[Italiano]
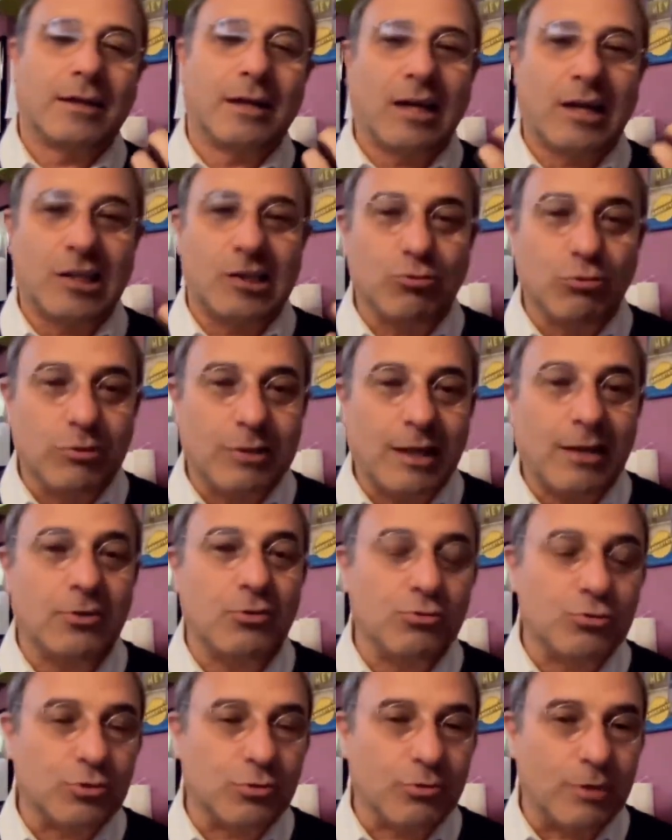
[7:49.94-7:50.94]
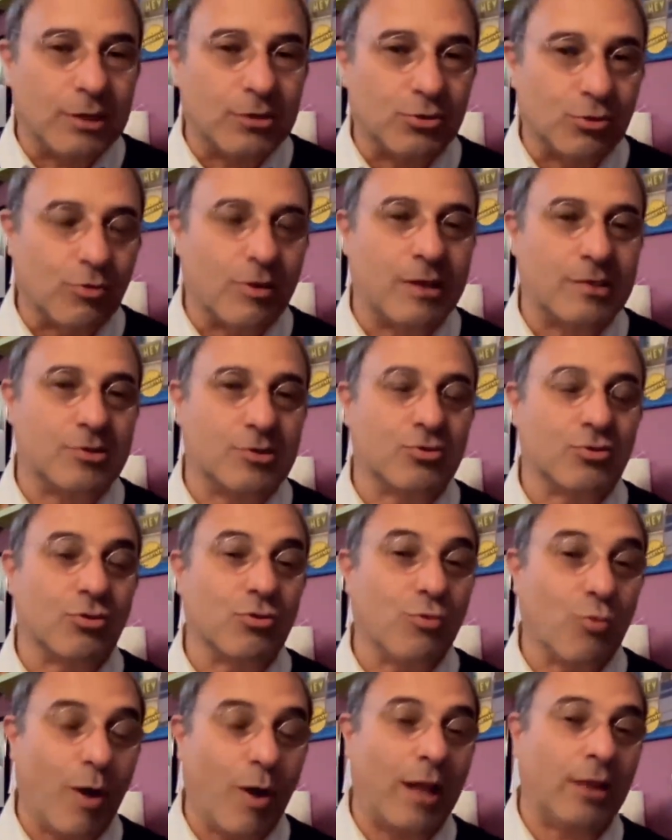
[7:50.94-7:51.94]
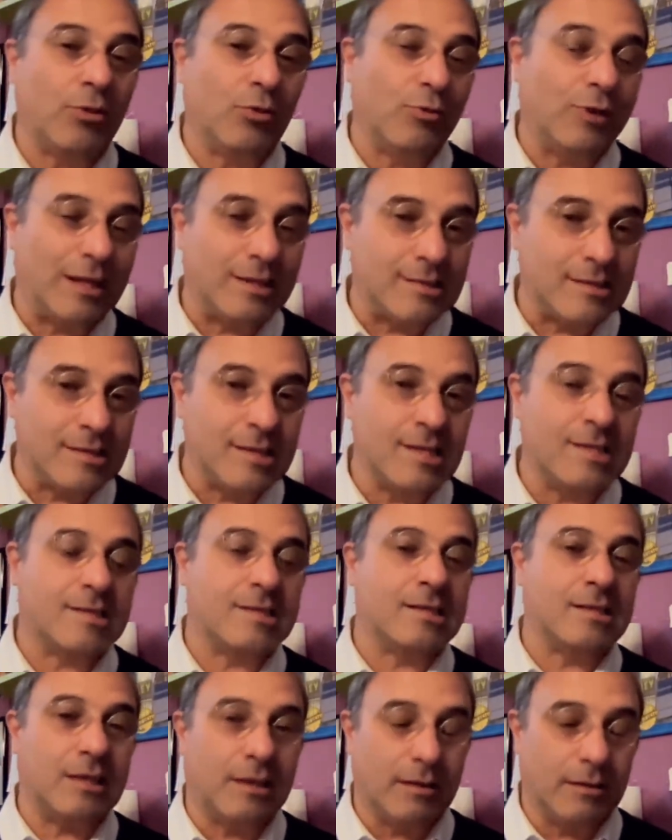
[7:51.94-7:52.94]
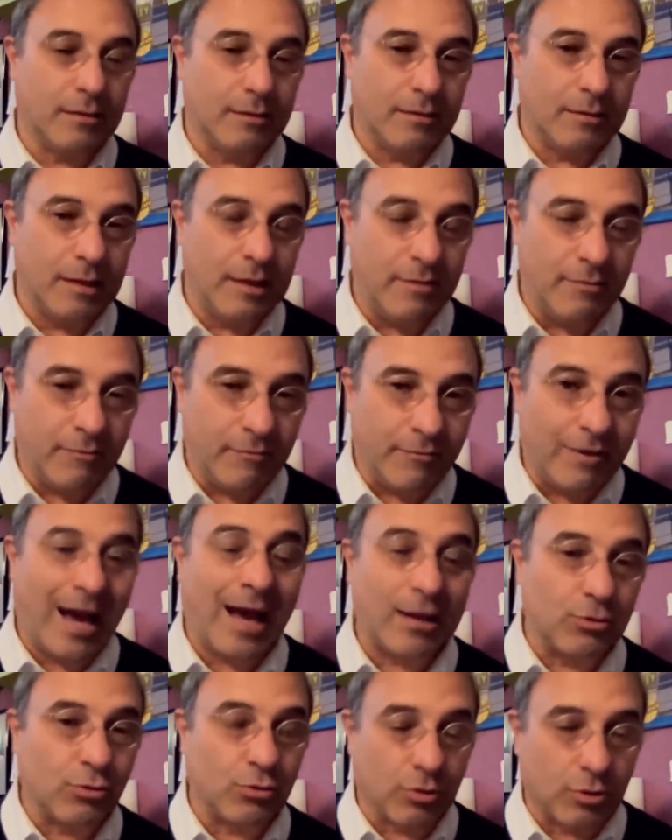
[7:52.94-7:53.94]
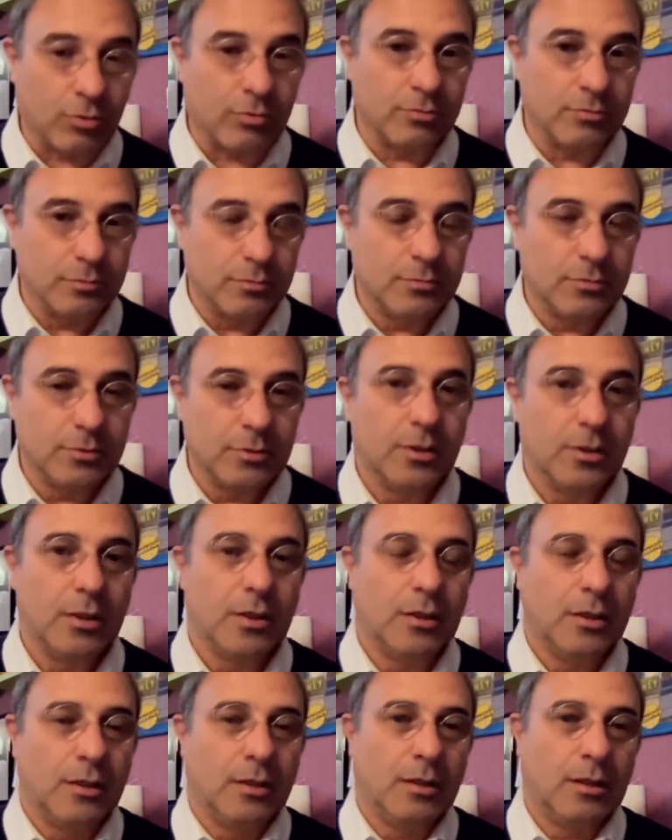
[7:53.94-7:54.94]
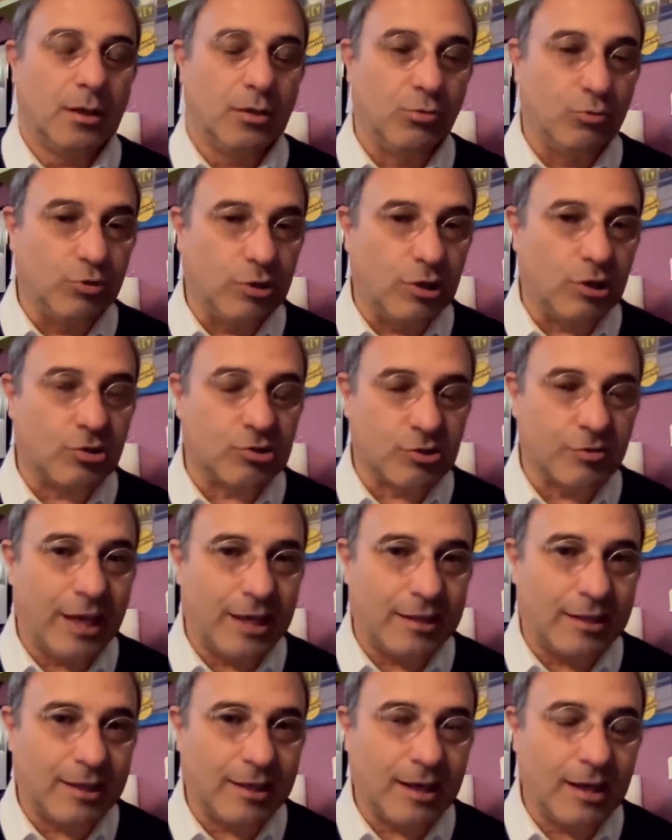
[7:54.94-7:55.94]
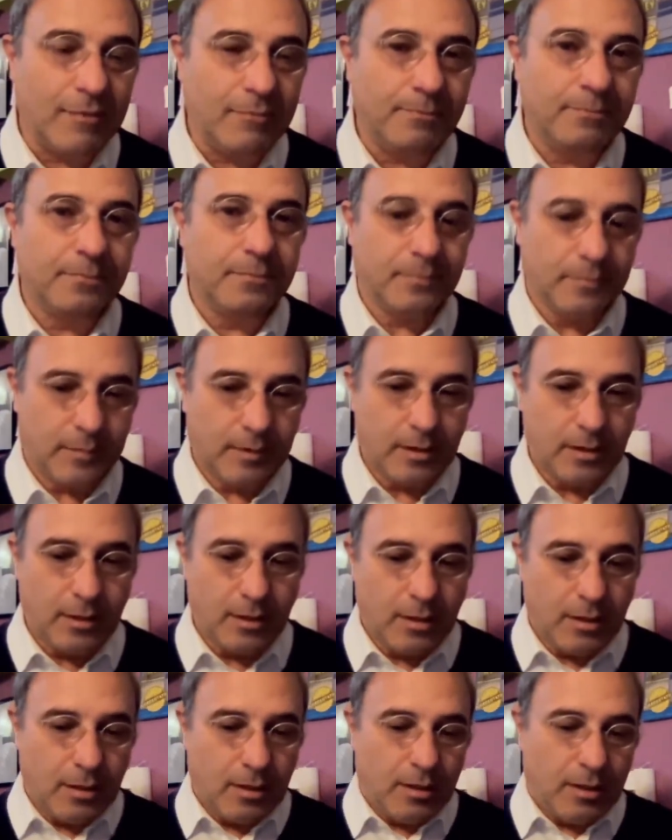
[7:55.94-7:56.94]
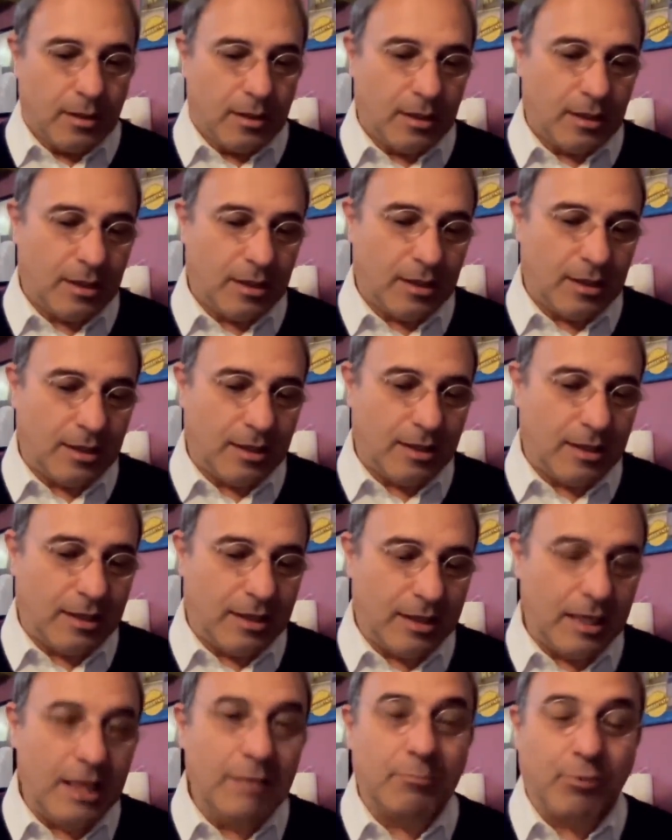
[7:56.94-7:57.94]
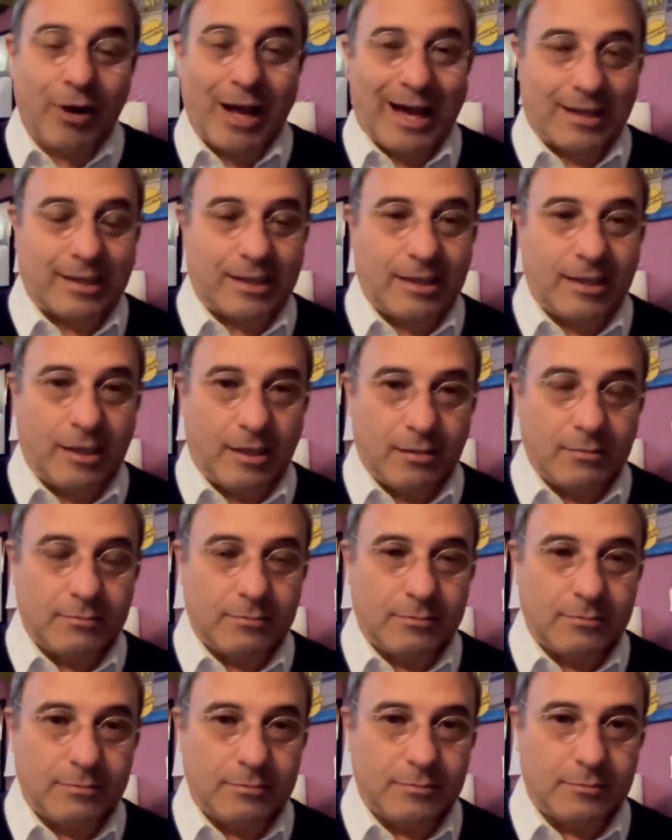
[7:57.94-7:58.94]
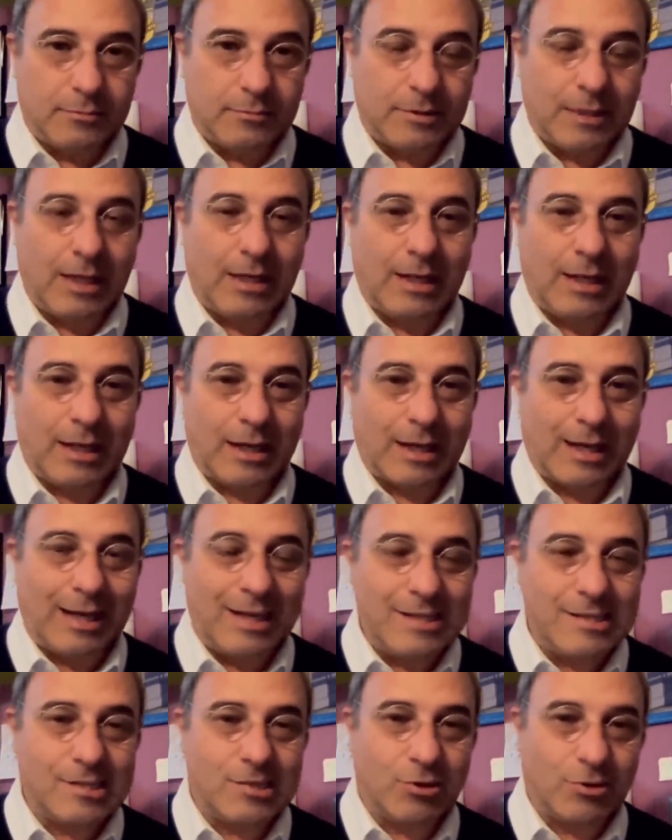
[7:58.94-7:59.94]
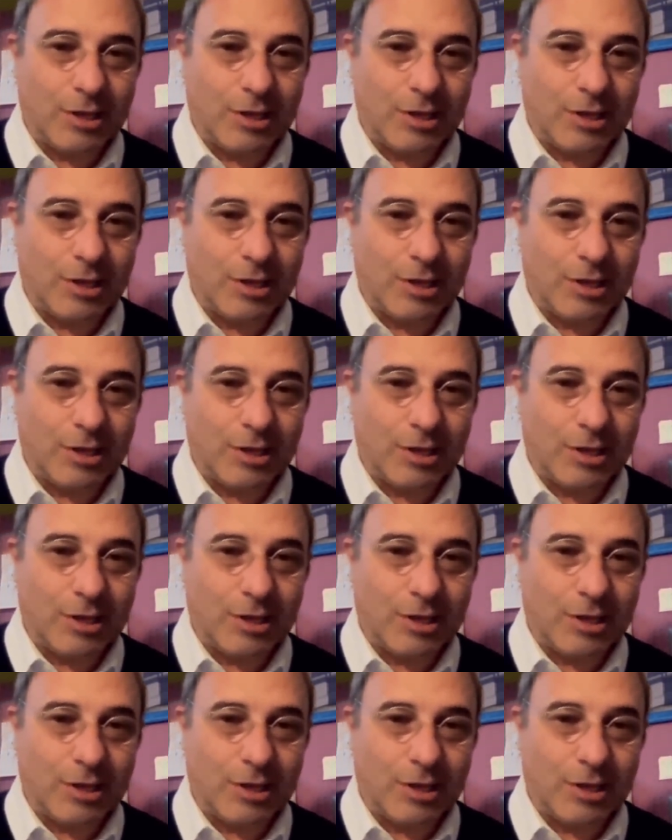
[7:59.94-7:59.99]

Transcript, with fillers: Risultato di tutto quanto questo, quando i nazisti invadono l'Unione Sovietica, eh, i polacchi della Galizia